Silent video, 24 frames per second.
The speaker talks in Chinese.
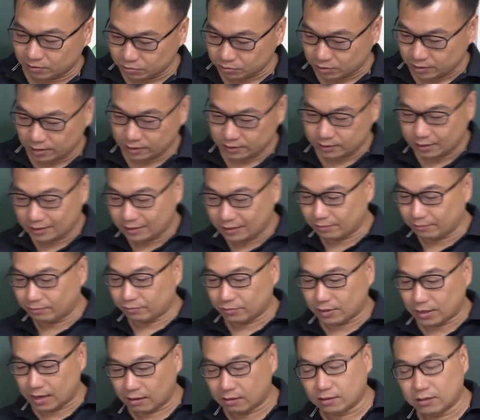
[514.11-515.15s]
所以对身体很
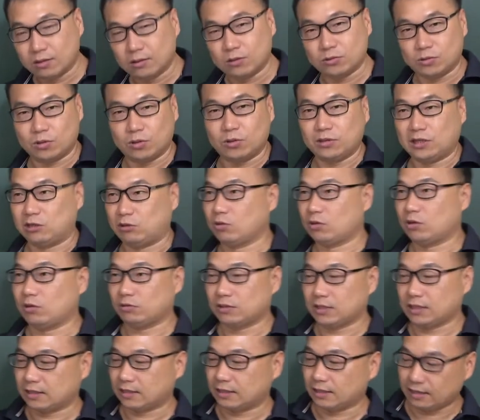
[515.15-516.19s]
不好。所以我宁愿
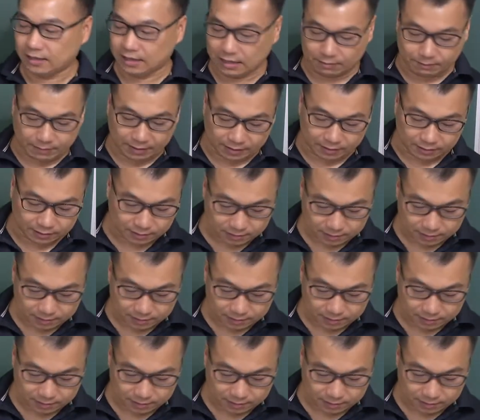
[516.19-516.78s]
用那个黑板。